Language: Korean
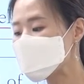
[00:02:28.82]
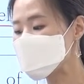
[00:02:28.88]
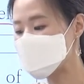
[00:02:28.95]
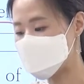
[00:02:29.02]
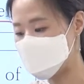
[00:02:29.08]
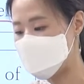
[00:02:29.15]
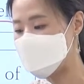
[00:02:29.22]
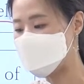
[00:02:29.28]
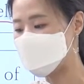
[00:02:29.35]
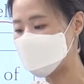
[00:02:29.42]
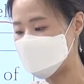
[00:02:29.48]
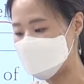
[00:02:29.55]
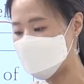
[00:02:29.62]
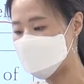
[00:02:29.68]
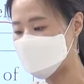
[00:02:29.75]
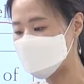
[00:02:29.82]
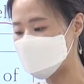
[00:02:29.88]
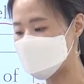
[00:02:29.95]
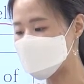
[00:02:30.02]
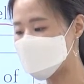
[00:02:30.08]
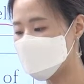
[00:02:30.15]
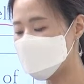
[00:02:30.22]
smell. 향.
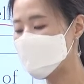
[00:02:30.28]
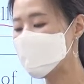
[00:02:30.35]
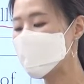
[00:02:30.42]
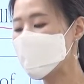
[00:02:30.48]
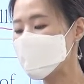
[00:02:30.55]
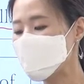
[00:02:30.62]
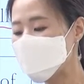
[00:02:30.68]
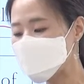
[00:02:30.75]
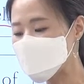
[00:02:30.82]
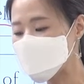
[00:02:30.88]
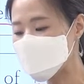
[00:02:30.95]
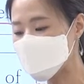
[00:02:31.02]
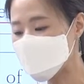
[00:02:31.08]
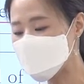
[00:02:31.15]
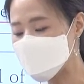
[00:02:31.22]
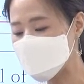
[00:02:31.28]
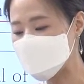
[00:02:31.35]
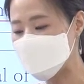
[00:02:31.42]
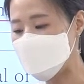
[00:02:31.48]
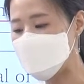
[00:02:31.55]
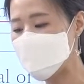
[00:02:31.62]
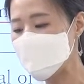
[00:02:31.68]
그래서 여기도 신경
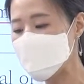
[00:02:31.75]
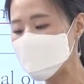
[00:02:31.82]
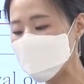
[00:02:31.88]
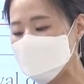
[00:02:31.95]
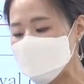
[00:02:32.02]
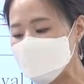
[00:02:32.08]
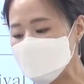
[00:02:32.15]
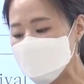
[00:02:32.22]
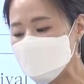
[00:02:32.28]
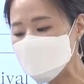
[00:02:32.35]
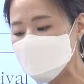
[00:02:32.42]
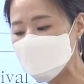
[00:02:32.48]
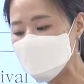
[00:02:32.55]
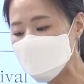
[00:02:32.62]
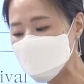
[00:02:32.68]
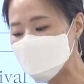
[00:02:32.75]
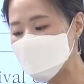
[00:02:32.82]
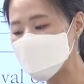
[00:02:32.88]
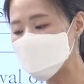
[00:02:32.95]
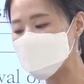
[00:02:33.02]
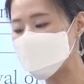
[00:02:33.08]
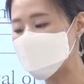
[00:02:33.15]
쓸게 판단이
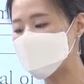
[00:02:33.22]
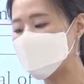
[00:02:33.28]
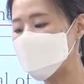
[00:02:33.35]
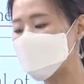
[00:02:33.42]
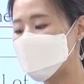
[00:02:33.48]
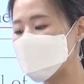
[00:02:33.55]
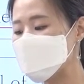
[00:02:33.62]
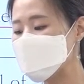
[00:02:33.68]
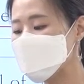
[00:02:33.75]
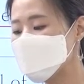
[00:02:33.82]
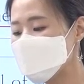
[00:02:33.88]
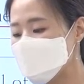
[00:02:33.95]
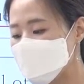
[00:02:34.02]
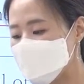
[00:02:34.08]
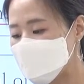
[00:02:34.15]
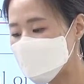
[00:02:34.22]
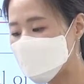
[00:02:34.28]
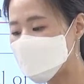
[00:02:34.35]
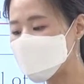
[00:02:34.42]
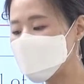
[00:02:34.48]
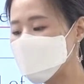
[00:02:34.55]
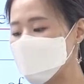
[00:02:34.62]
이루어지는데 뭐에 관해서?
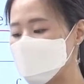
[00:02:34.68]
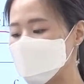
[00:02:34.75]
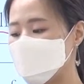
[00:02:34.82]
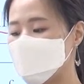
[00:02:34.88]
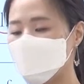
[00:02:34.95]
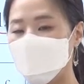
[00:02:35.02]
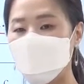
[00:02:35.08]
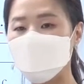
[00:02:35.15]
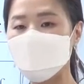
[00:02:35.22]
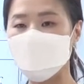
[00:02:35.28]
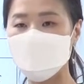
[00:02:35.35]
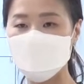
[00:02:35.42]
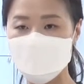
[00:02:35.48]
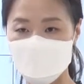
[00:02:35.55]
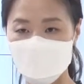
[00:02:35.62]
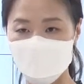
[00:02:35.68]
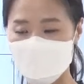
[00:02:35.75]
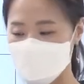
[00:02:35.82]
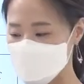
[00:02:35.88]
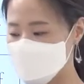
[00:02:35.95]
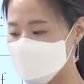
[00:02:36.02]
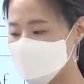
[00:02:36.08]
겉모습, 외향이라고
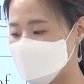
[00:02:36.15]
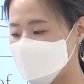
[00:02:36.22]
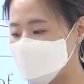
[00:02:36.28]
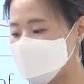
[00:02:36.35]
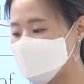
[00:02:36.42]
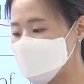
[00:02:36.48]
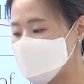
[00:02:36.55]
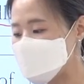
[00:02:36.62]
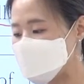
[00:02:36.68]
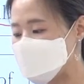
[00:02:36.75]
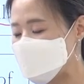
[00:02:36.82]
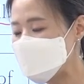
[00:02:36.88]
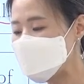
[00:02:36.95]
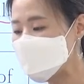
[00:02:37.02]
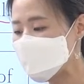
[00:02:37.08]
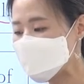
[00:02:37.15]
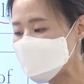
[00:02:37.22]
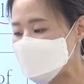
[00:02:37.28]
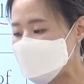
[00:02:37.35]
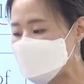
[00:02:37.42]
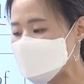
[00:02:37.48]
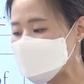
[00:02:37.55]
하죠. 겉모습과
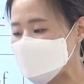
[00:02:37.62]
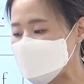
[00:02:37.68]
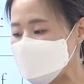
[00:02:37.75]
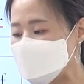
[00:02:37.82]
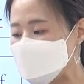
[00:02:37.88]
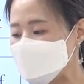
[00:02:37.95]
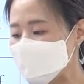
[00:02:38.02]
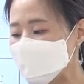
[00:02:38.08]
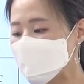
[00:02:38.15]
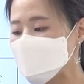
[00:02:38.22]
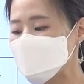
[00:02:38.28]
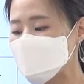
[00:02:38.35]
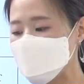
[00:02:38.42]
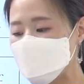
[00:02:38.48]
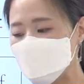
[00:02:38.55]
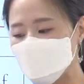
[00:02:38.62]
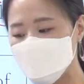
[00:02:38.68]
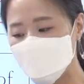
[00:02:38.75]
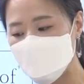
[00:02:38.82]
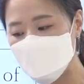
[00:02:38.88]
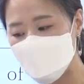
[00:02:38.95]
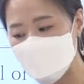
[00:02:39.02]
향기. 그럼 이
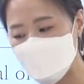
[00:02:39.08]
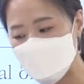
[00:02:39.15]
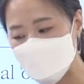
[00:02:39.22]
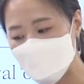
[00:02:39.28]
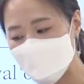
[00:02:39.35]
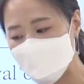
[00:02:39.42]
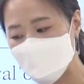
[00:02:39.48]
뒤에는